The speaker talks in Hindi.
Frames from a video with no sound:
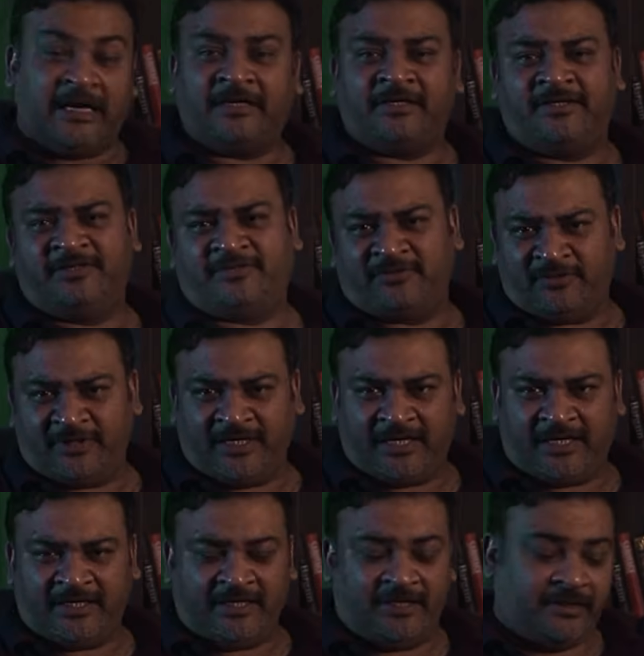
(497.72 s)
अगली स्टोरी
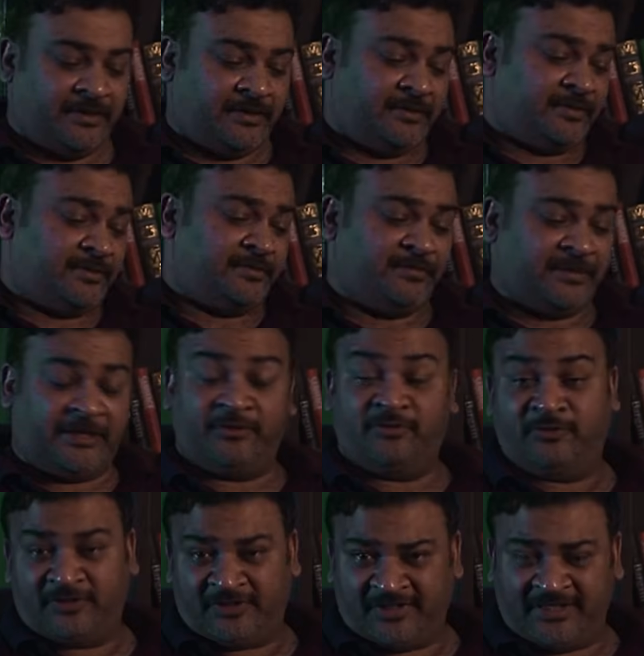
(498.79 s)
आ रही है हमारे
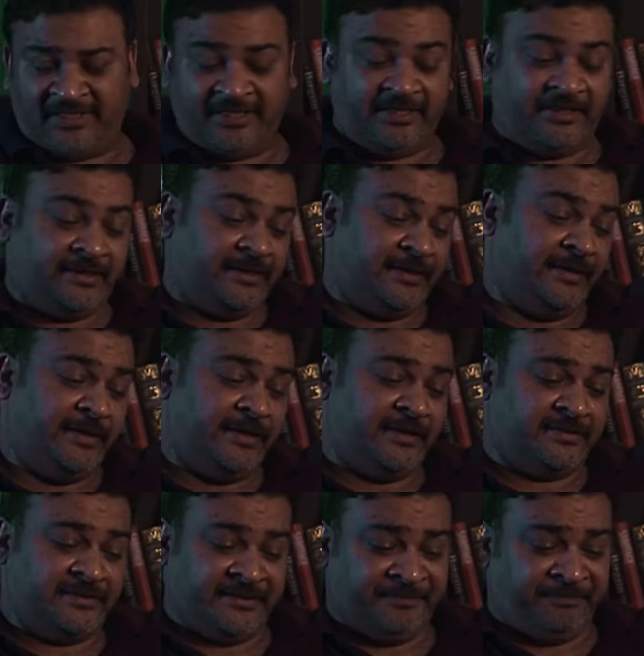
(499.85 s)
दोस्त की
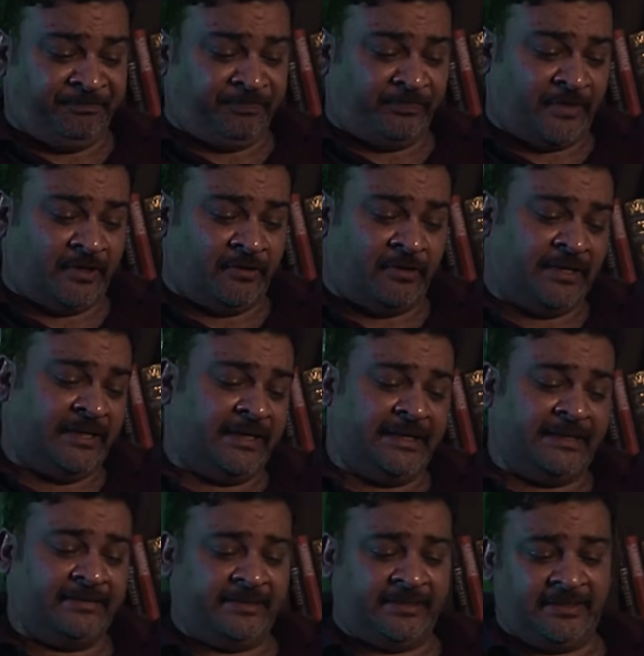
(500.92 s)
इंडिया से और ये
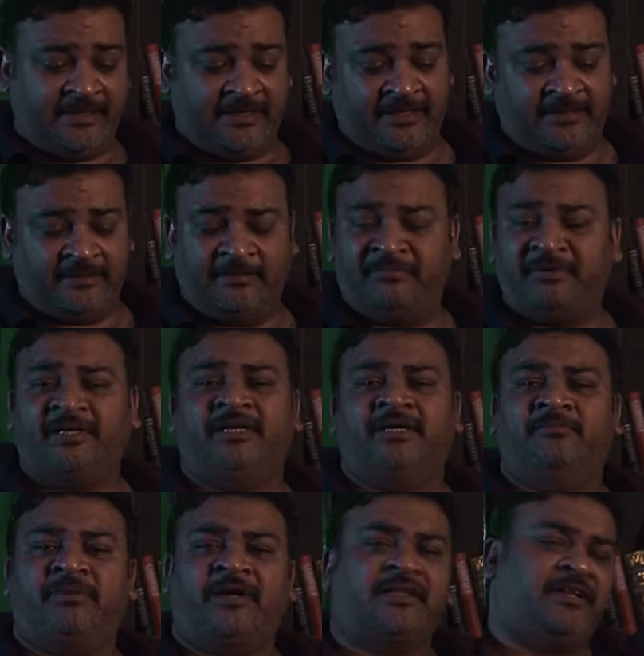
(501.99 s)
कहते हैं ये एक
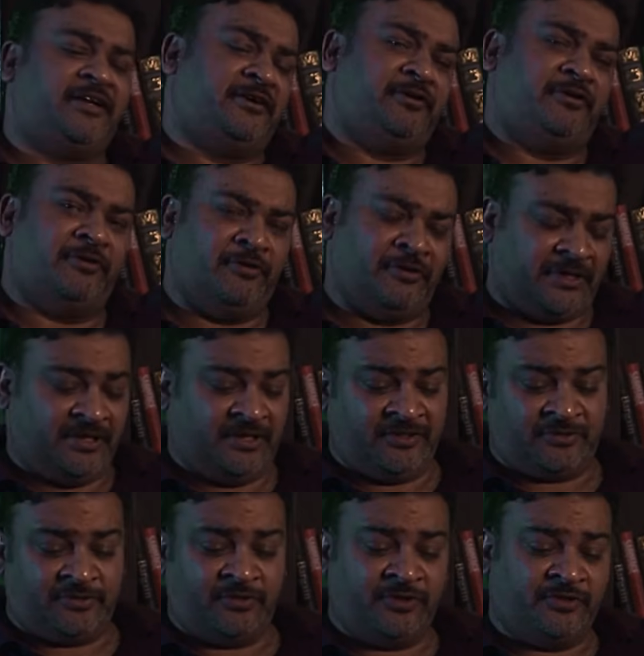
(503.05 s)
अपने ब्रदर इन लॉ
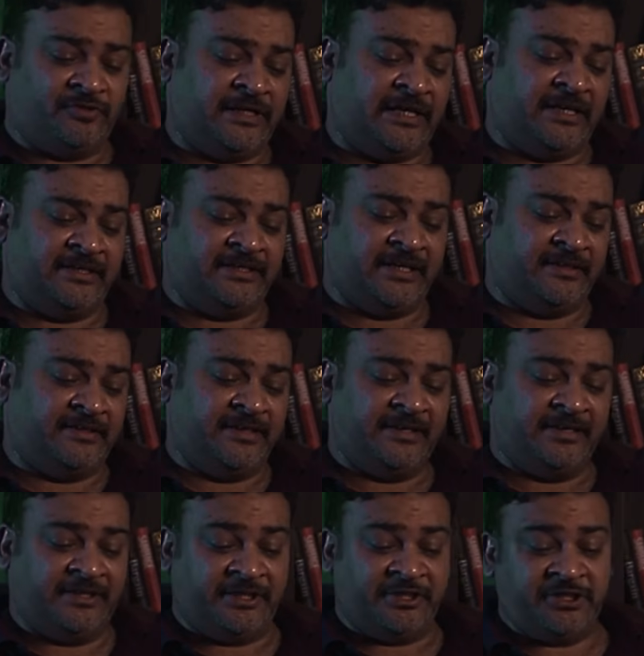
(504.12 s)
की स्टोरी सुनाना चाहते
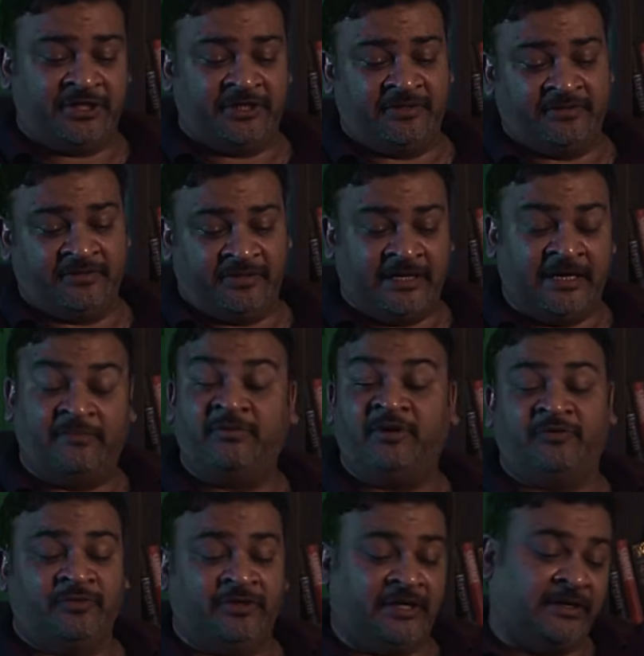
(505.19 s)
हैं कृष्ण नाम
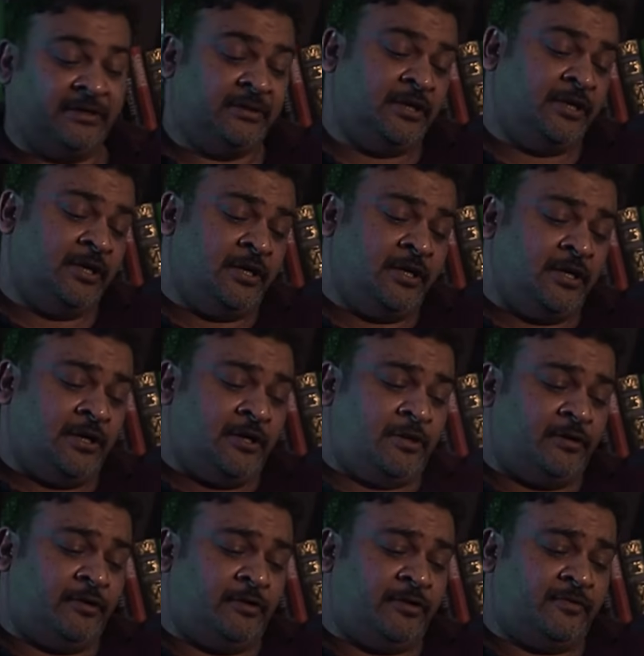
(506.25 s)
है उनका
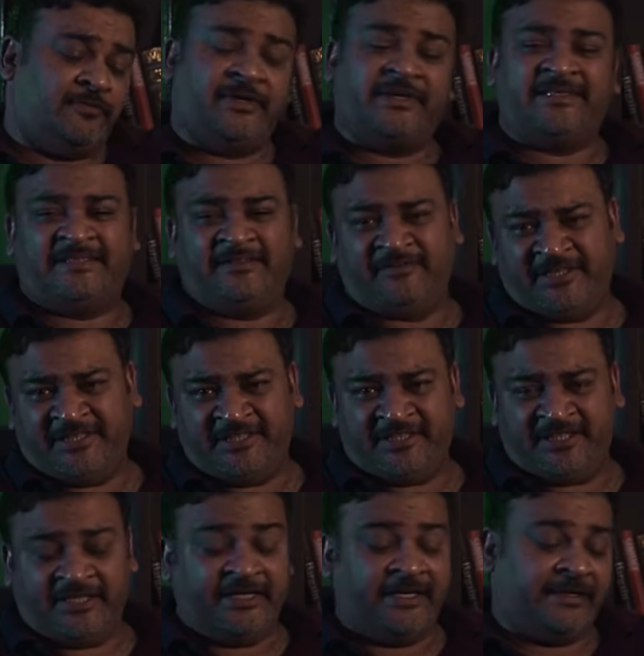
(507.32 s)
और वो एक सिविल
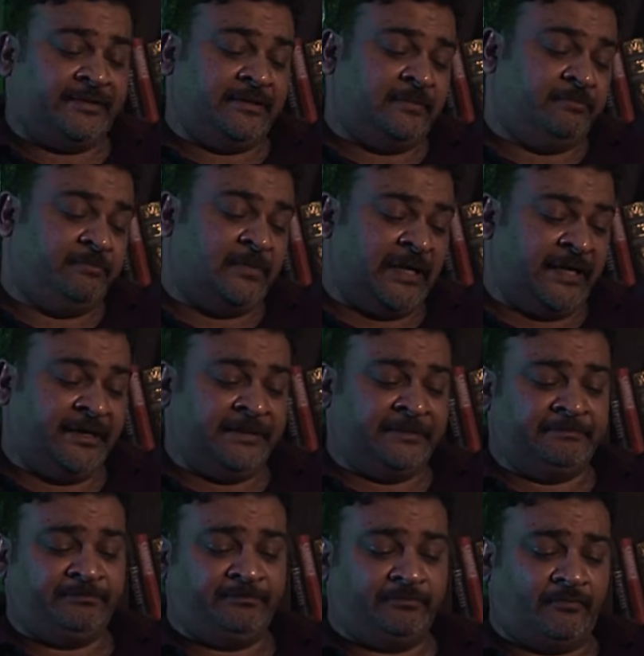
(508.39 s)
इंजीनियर हैं
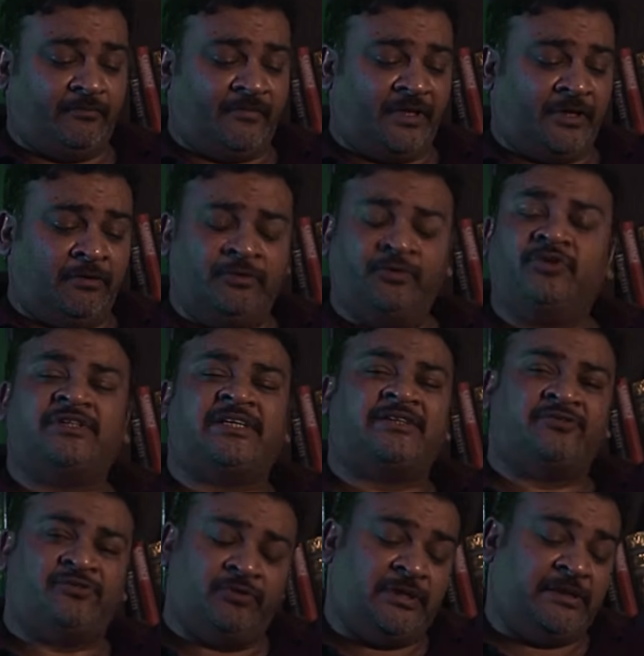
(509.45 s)
और
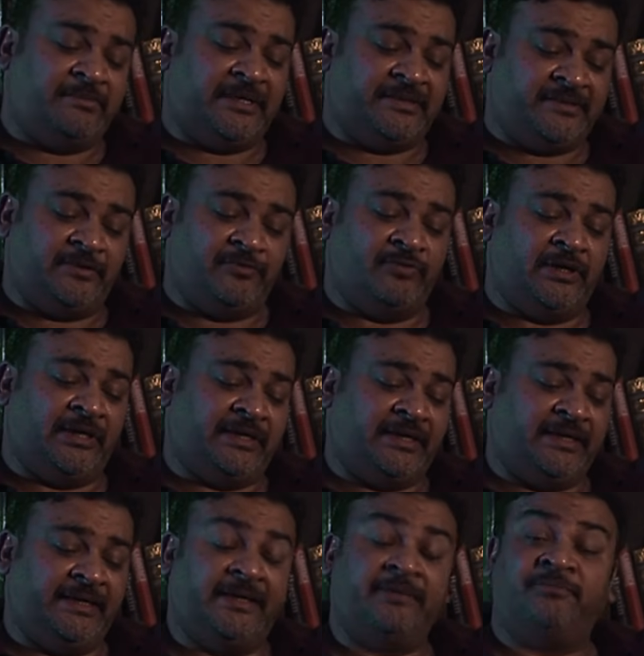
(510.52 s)
2016 में ऐसा हुआ
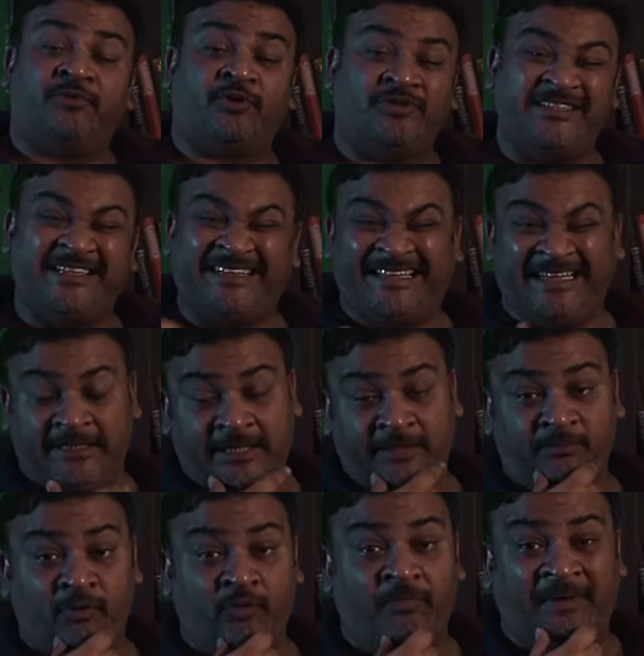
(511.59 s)
कि एक प्रोजेक्ट के
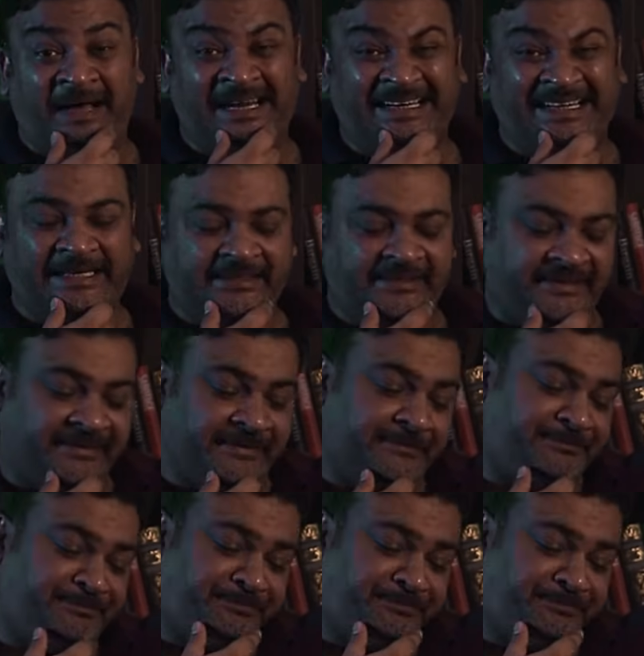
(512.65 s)
लिए भोपाल गए थे